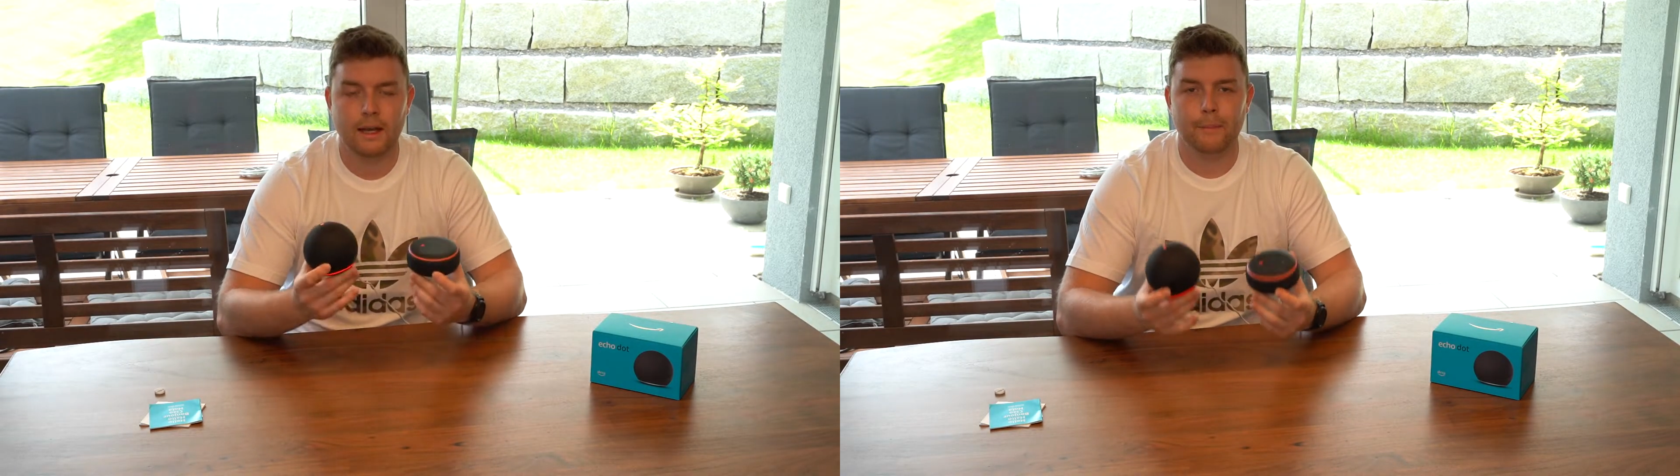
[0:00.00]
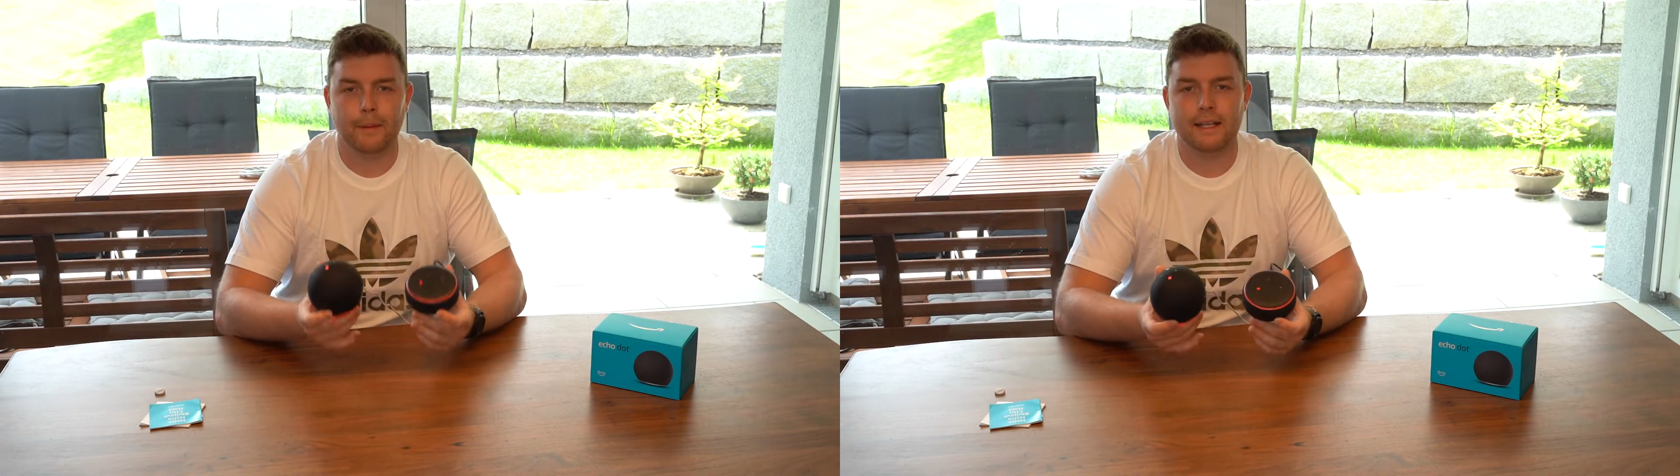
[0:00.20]

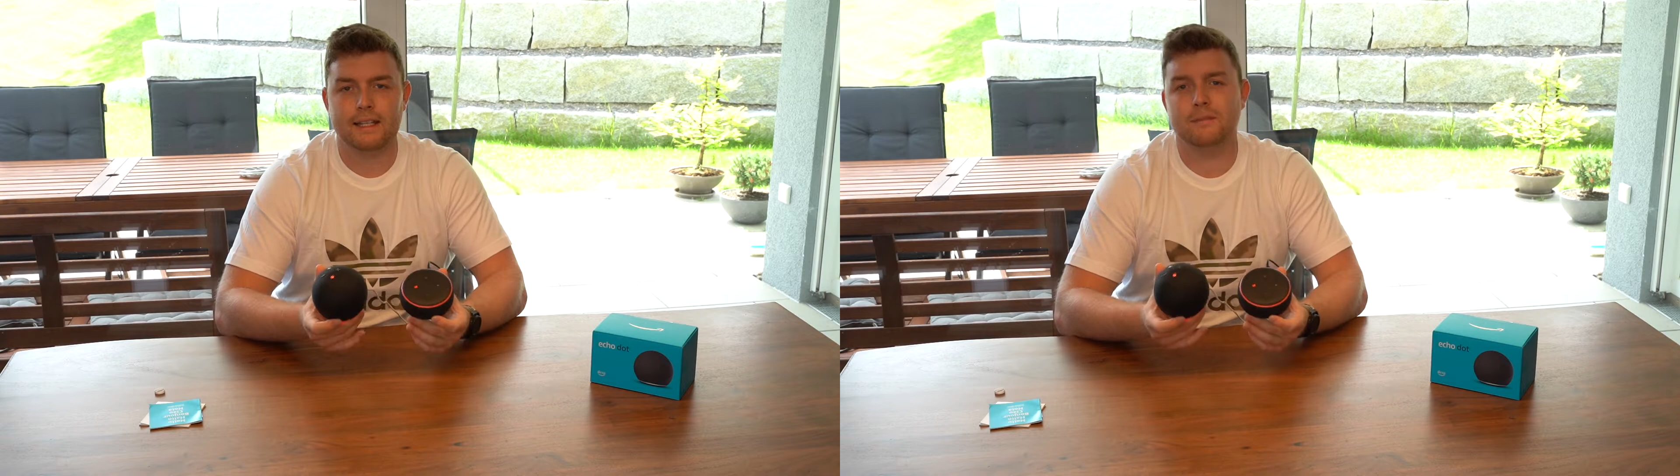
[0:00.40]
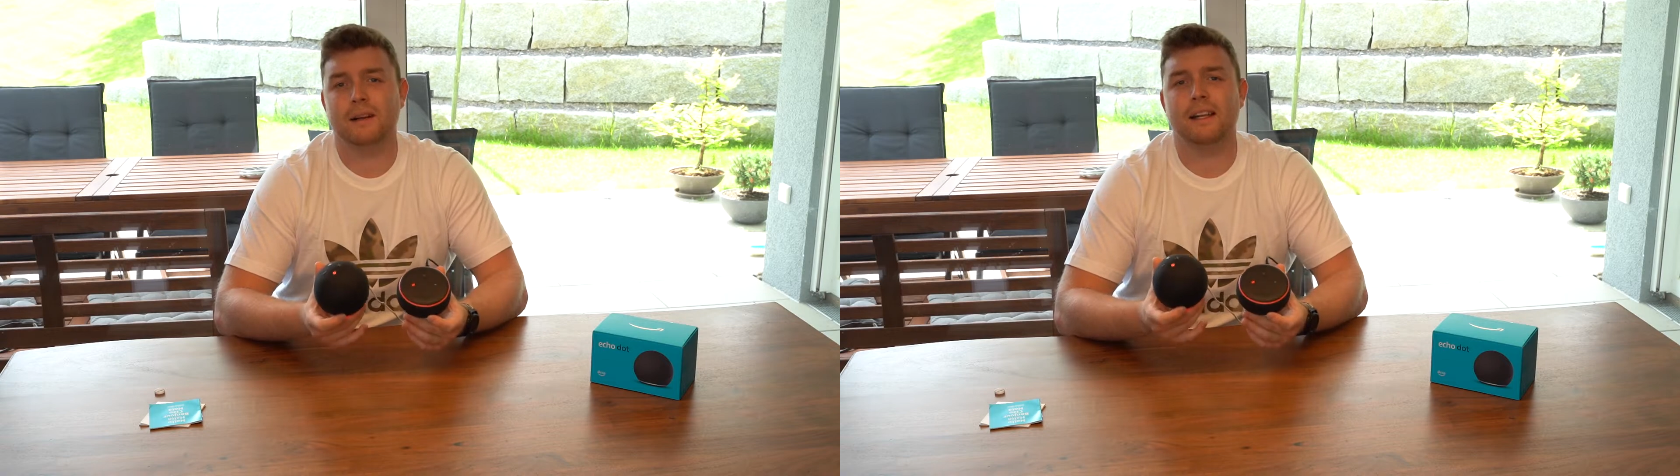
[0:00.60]

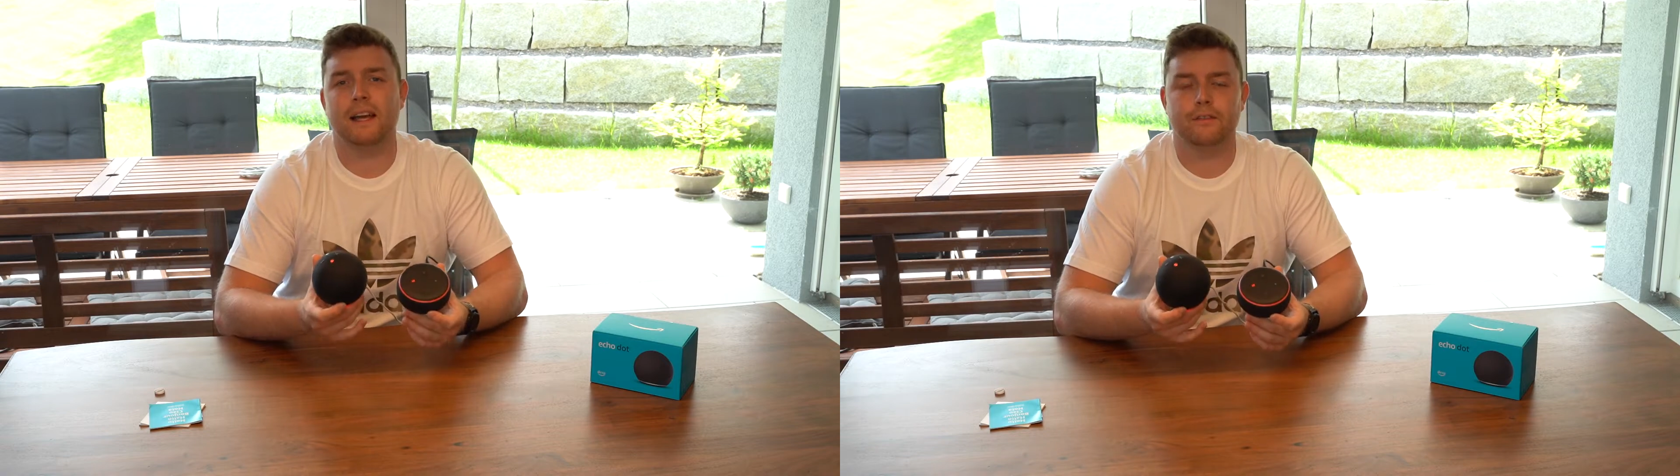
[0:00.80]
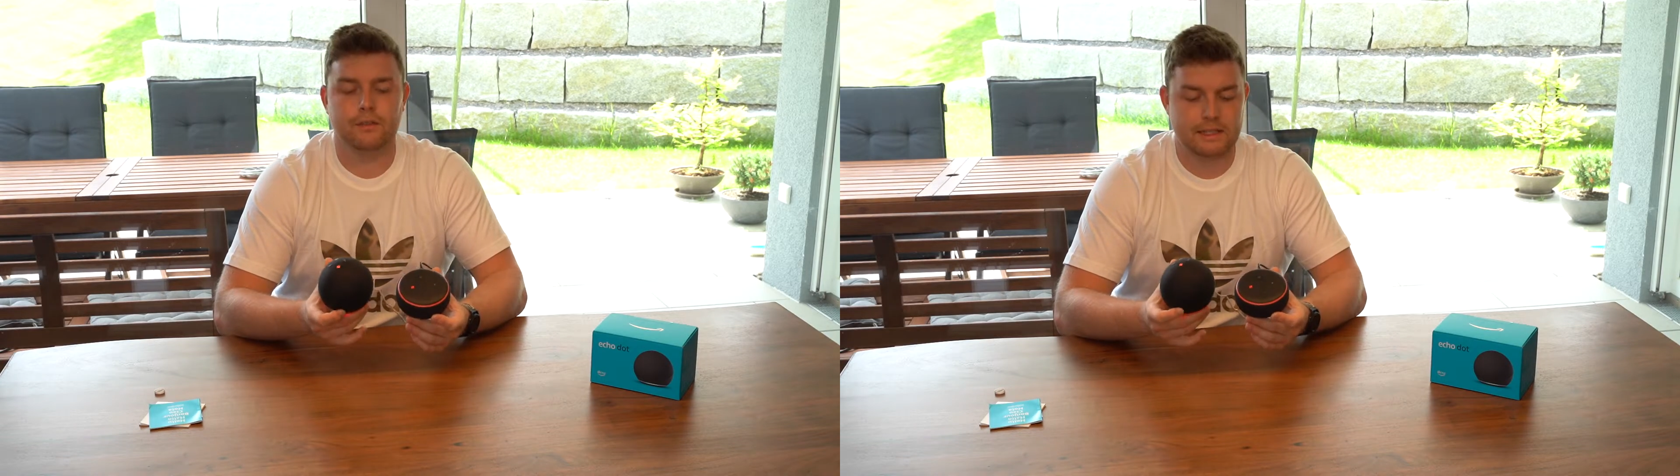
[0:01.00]
Beides mal ein
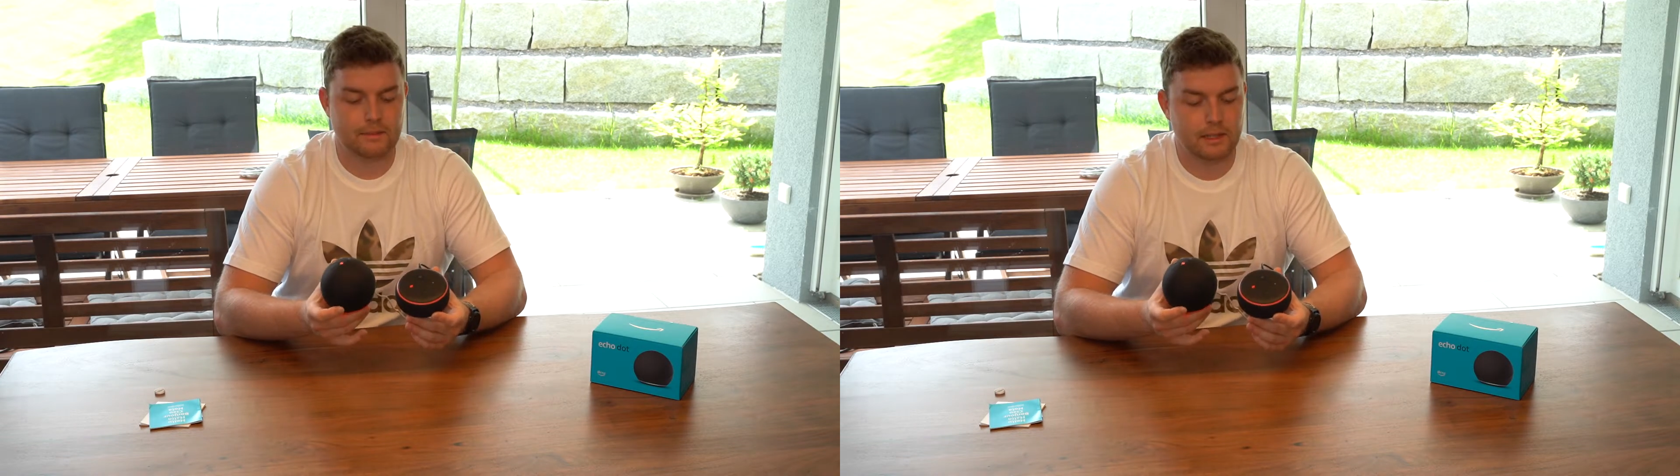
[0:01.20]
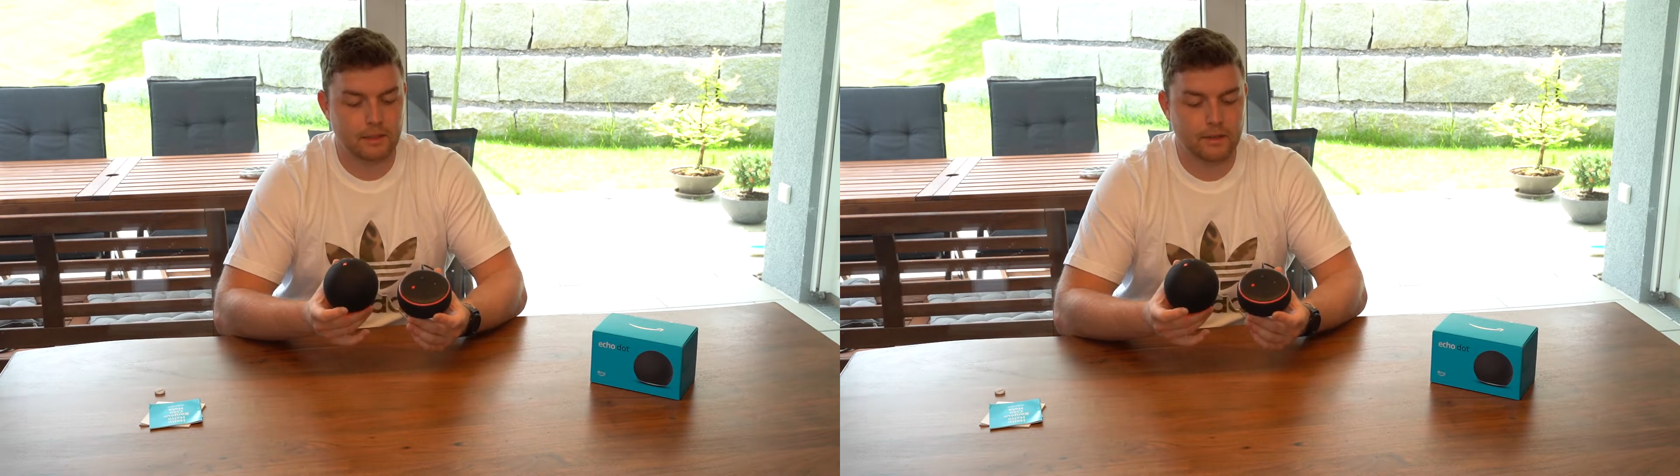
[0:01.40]
41
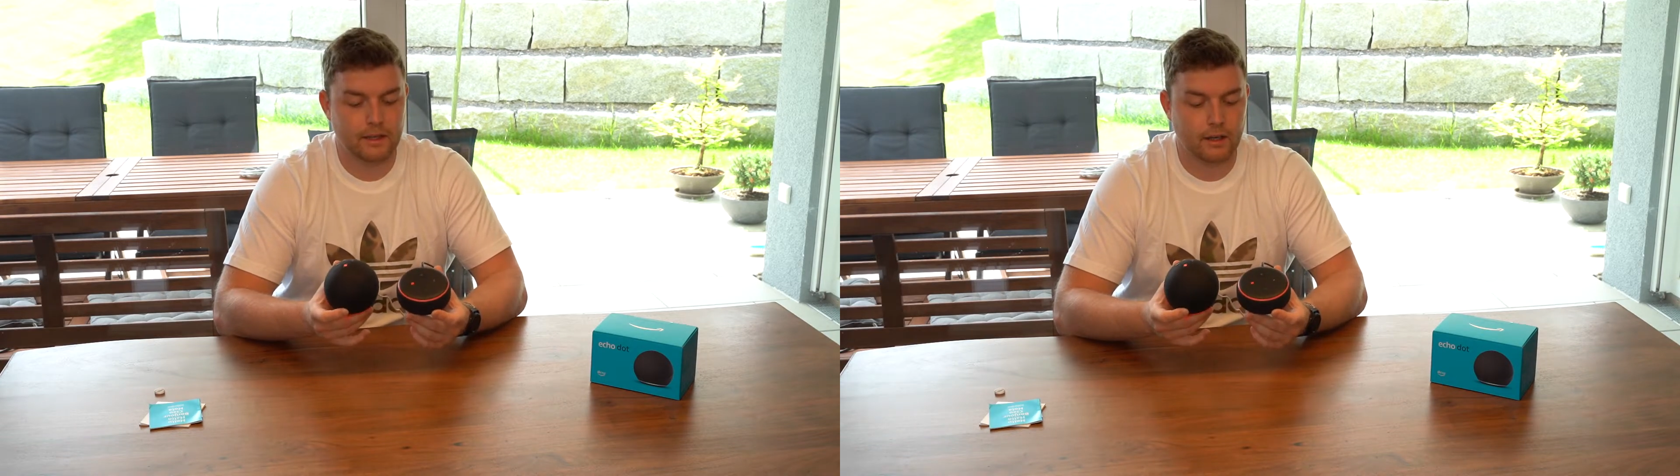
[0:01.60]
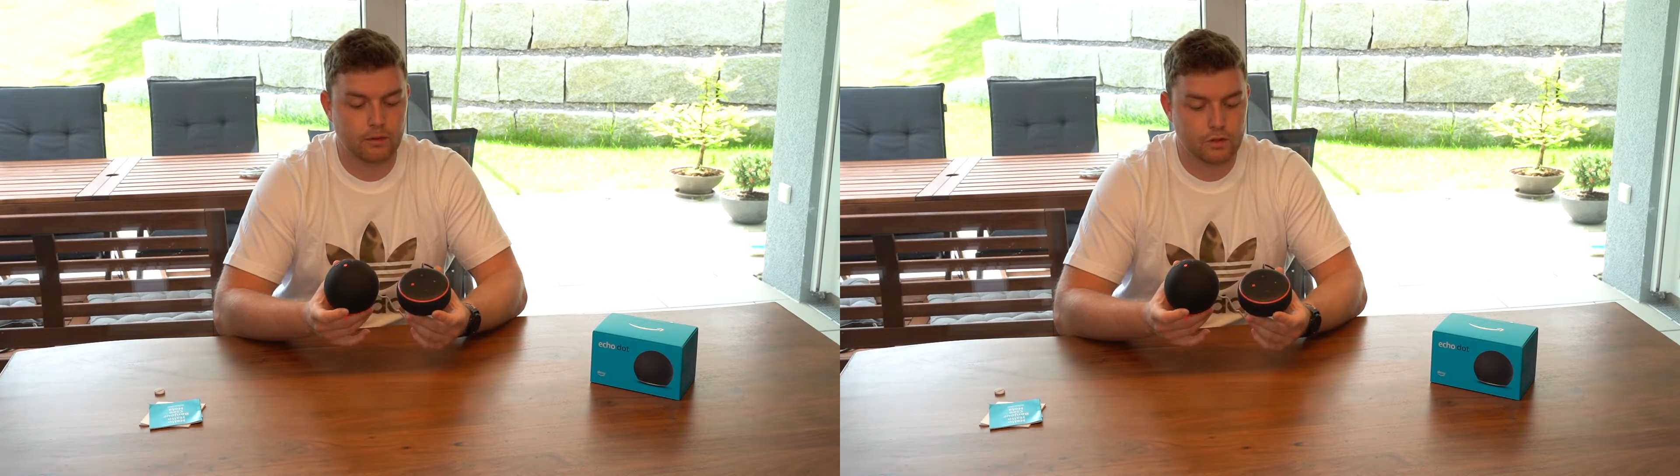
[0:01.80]
mm
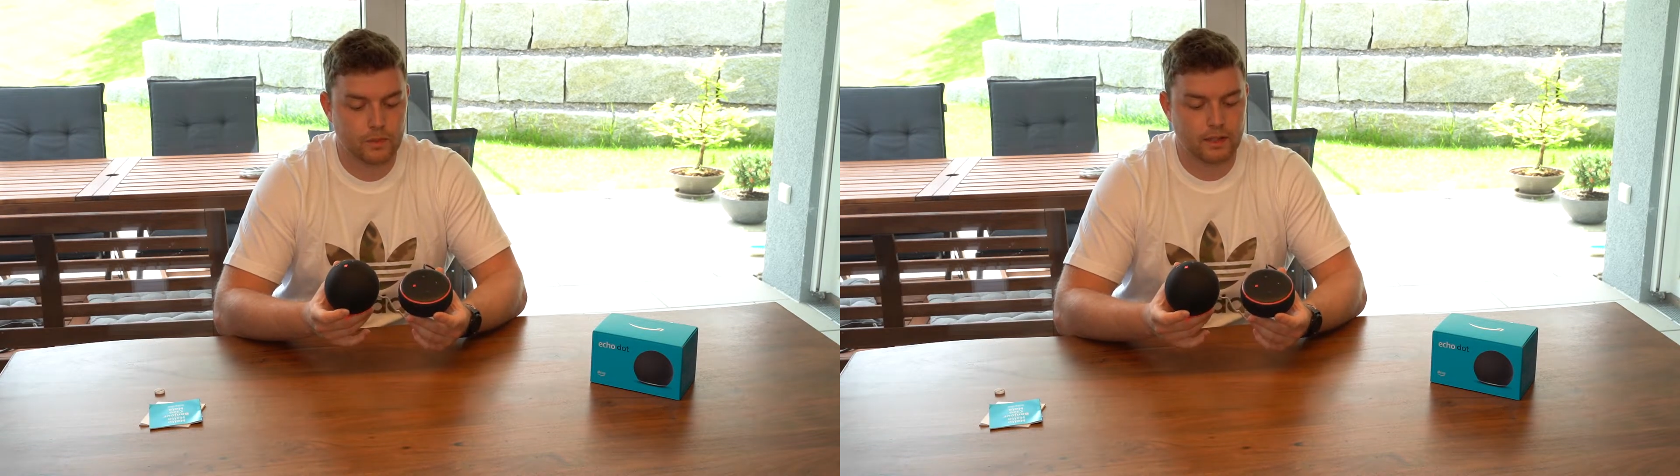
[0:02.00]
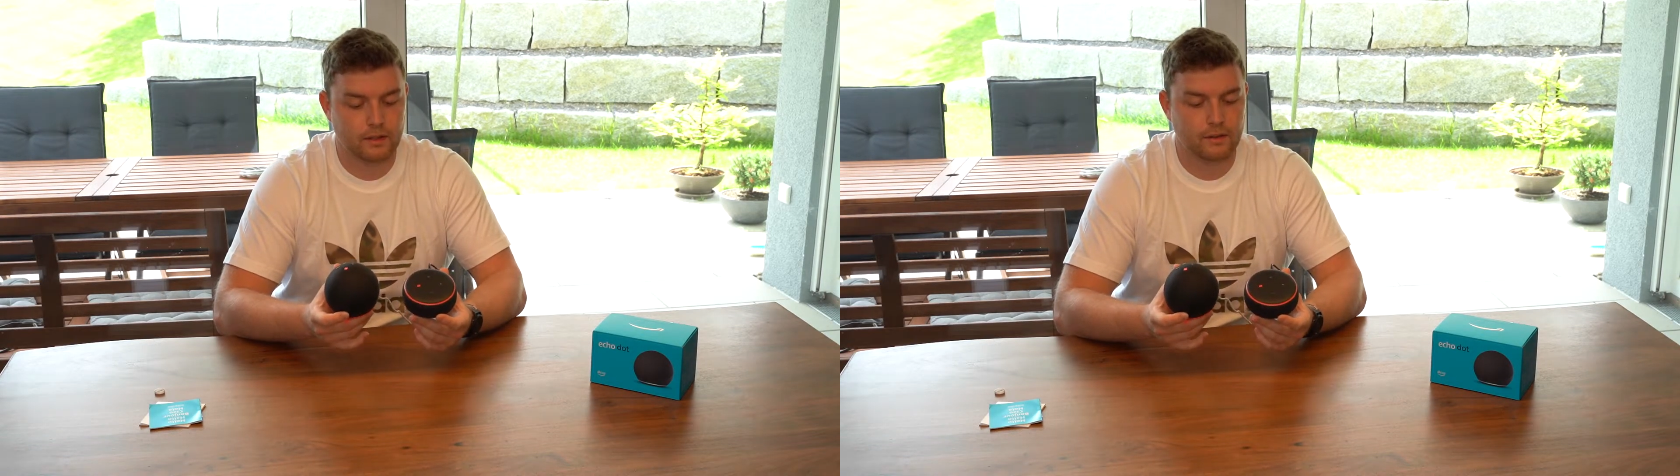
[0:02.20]

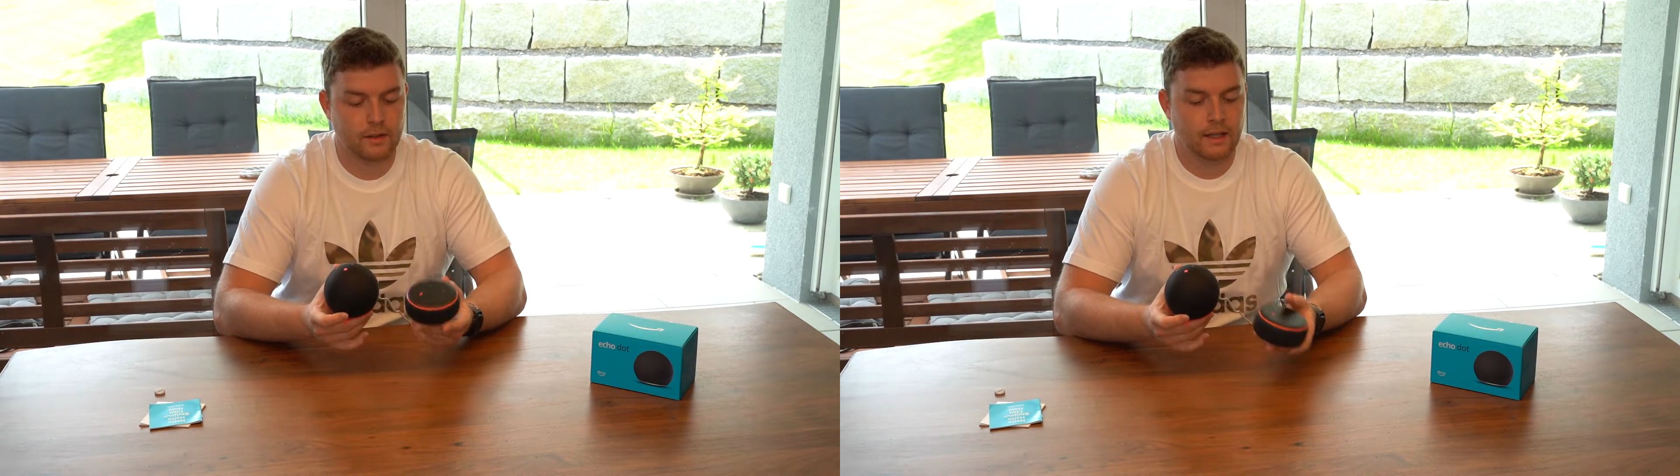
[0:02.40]
Lautsprecher.